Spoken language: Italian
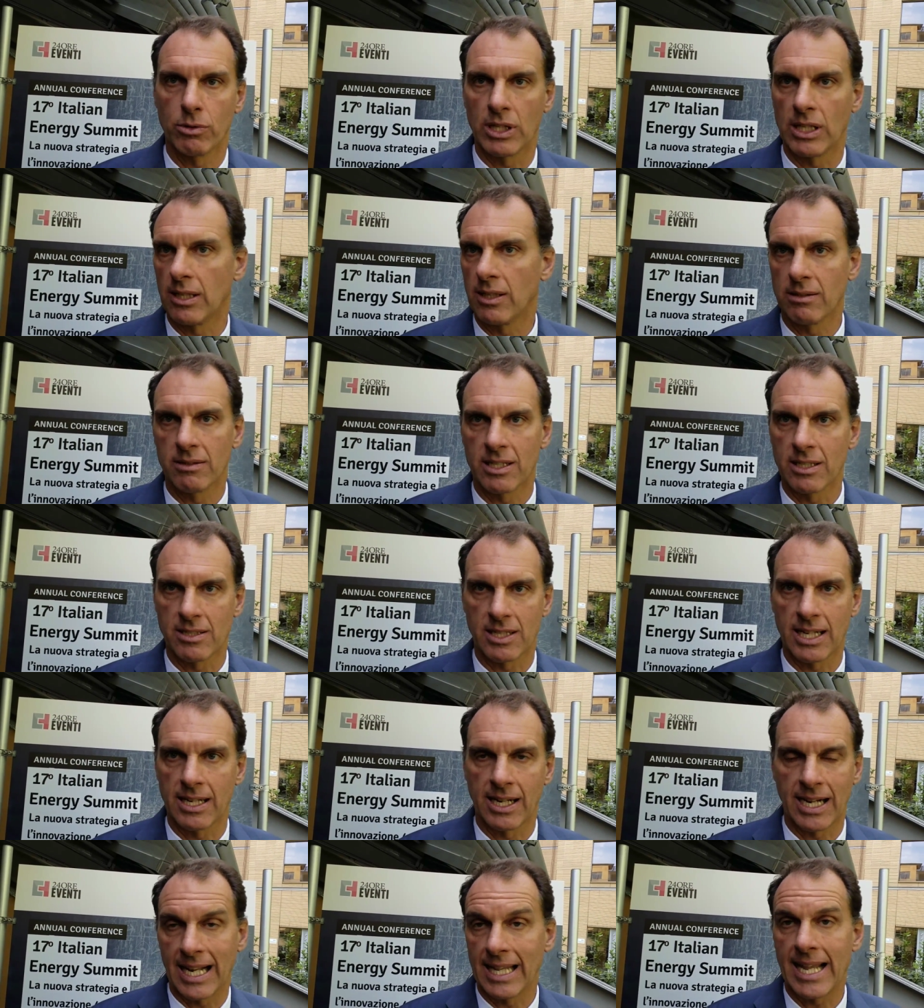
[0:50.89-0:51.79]
quindi
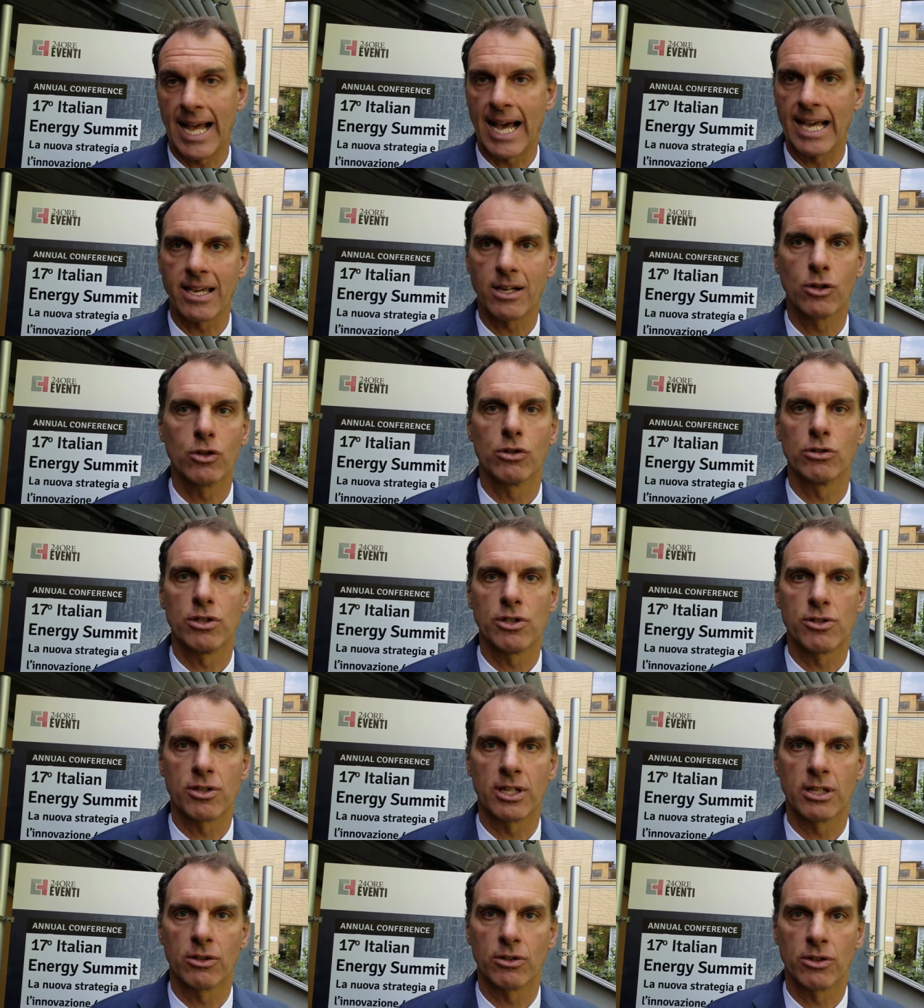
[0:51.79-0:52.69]
riscaldare caldaia o
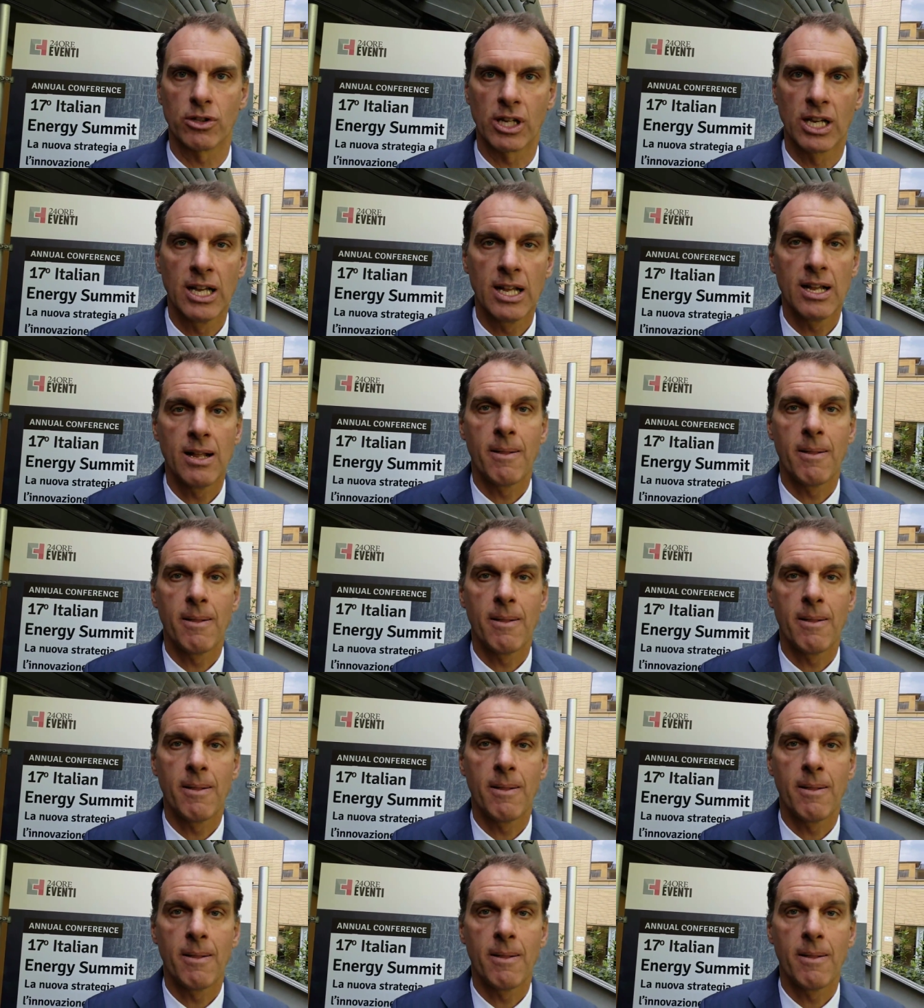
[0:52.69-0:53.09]
condizionatore.